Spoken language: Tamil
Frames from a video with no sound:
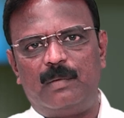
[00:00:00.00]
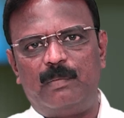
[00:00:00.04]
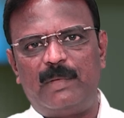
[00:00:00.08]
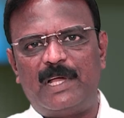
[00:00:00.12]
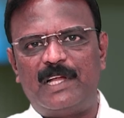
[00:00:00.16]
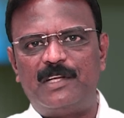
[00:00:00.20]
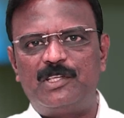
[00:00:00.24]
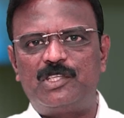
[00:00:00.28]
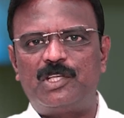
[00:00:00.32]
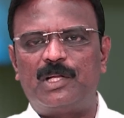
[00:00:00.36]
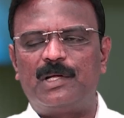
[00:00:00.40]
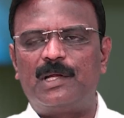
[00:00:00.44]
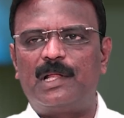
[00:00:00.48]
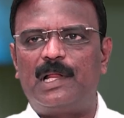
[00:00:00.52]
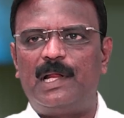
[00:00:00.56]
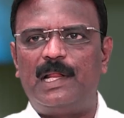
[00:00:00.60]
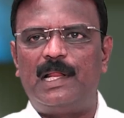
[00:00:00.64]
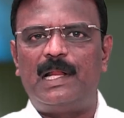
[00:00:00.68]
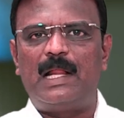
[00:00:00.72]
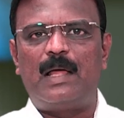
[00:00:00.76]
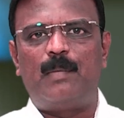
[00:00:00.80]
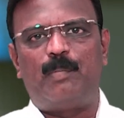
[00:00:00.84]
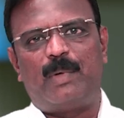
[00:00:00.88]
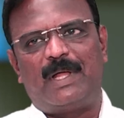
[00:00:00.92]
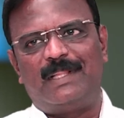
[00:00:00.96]
மேன்ஷன்கள்
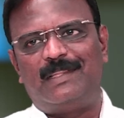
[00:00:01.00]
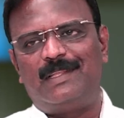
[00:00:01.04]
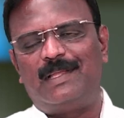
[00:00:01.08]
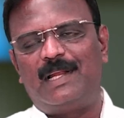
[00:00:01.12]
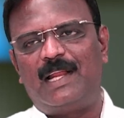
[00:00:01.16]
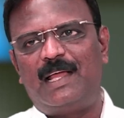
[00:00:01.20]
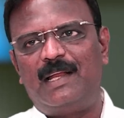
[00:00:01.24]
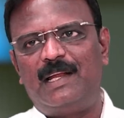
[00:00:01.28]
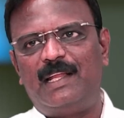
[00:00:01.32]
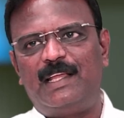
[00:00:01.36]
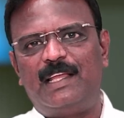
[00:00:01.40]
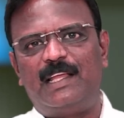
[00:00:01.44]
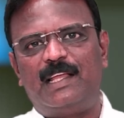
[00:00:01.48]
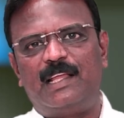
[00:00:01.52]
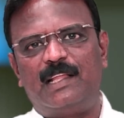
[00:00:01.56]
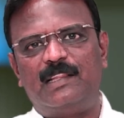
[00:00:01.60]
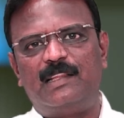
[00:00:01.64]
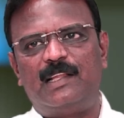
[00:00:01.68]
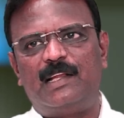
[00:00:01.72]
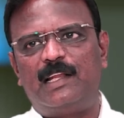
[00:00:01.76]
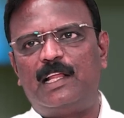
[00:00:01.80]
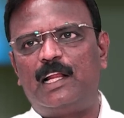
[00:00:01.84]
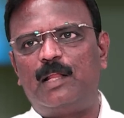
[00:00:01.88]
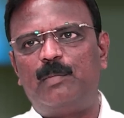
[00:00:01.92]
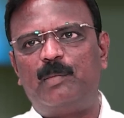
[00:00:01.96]
எல்லாம் பார்த்தீங்களா இன்னைக்கு
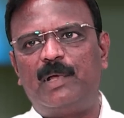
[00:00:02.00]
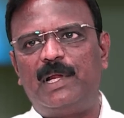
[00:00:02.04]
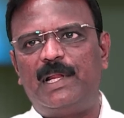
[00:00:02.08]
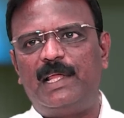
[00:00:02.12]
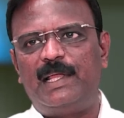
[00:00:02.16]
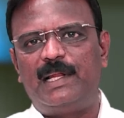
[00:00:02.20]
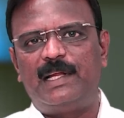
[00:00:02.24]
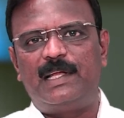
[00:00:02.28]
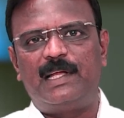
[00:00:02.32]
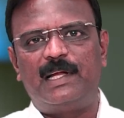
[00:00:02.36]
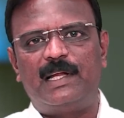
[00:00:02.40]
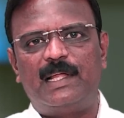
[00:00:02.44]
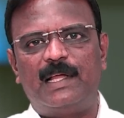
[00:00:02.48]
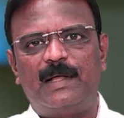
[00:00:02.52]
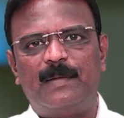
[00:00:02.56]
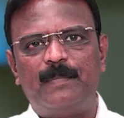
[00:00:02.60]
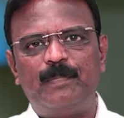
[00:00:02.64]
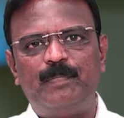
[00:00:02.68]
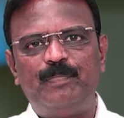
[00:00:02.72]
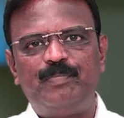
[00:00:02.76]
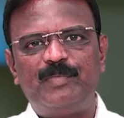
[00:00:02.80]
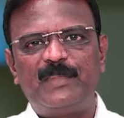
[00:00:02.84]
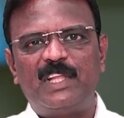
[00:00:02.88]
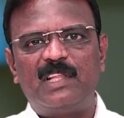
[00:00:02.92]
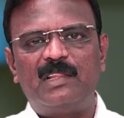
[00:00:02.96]
எந்த நிலைமையில இருக்குன்னு
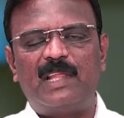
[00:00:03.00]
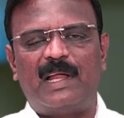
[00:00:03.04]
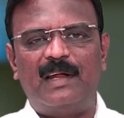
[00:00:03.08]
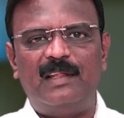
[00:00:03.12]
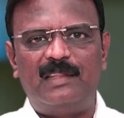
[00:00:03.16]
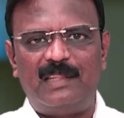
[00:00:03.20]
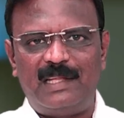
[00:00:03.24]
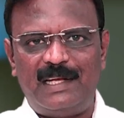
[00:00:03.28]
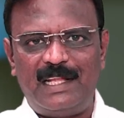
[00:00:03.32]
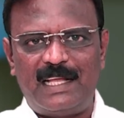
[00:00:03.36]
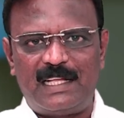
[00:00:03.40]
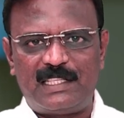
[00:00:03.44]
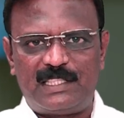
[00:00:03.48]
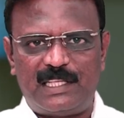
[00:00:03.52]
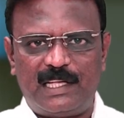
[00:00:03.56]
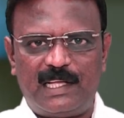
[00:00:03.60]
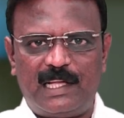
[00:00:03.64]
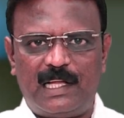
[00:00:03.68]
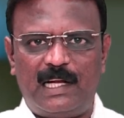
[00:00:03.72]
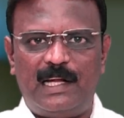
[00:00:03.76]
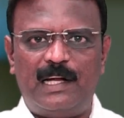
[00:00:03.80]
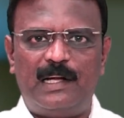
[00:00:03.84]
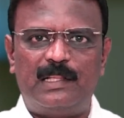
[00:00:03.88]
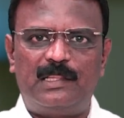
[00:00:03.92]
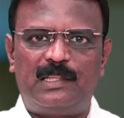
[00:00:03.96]
தனித்தனியாக
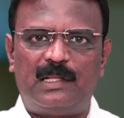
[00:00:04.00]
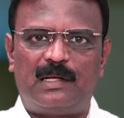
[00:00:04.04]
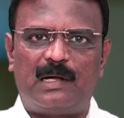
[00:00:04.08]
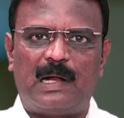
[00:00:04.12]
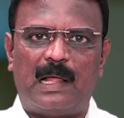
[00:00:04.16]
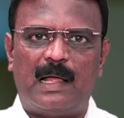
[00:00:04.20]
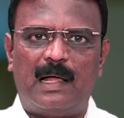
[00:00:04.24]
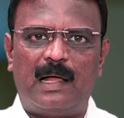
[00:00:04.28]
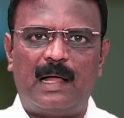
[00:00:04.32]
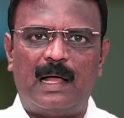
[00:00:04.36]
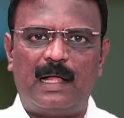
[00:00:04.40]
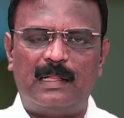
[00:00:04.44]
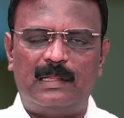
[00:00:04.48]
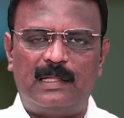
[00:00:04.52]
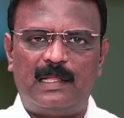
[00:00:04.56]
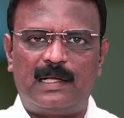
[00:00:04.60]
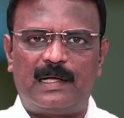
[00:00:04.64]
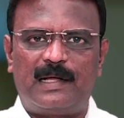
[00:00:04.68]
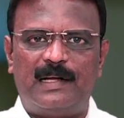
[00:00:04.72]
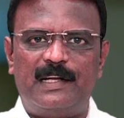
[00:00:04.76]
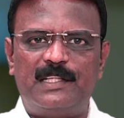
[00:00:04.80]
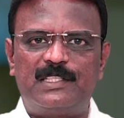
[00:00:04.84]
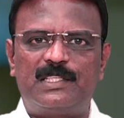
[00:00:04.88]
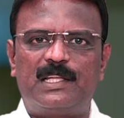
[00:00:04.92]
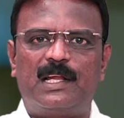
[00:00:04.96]
செங்கல் எடுத்துடலாம் அந்த
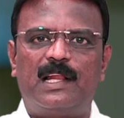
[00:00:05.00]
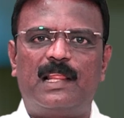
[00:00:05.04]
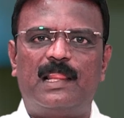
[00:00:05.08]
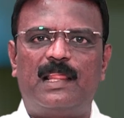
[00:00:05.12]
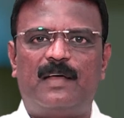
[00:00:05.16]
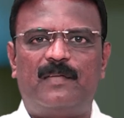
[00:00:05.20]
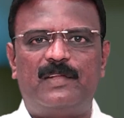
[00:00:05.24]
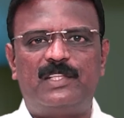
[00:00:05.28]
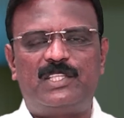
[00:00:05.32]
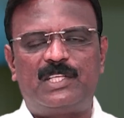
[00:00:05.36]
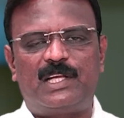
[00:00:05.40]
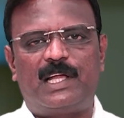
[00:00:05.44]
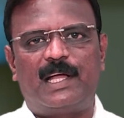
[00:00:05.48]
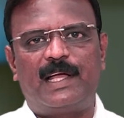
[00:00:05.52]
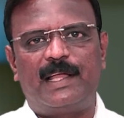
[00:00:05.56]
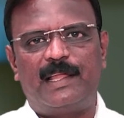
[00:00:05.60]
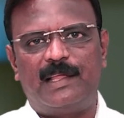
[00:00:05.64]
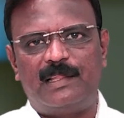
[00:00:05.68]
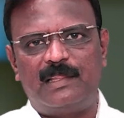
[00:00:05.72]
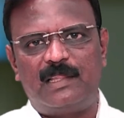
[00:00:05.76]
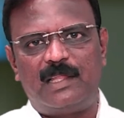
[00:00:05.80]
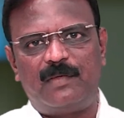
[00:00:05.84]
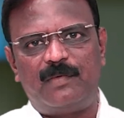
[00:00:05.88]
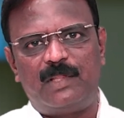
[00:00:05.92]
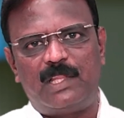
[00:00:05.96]
கண்டிஷன்ல தான் வச்சிருக்காங்க
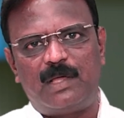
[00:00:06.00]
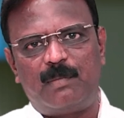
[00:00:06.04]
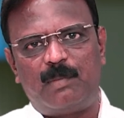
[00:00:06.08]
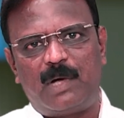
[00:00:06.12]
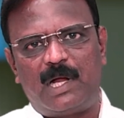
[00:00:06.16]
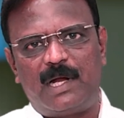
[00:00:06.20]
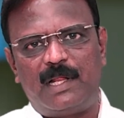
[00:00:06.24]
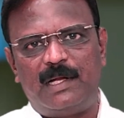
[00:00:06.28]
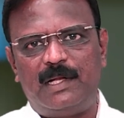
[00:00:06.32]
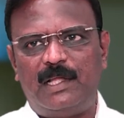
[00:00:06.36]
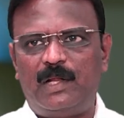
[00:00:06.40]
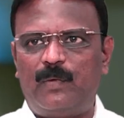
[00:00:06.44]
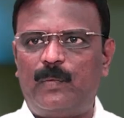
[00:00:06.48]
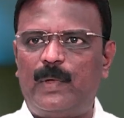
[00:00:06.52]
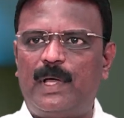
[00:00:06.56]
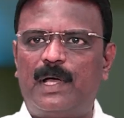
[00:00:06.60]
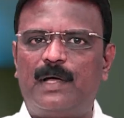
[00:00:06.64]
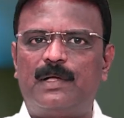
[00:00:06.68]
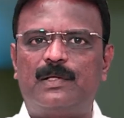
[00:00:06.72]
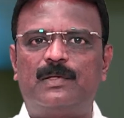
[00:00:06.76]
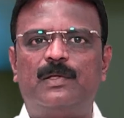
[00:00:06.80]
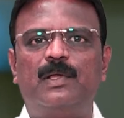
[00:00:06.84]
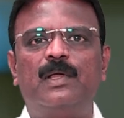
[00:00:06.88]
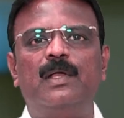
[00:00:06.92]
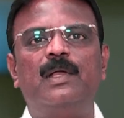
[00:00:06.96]
எந்த விதமான நிர்வாக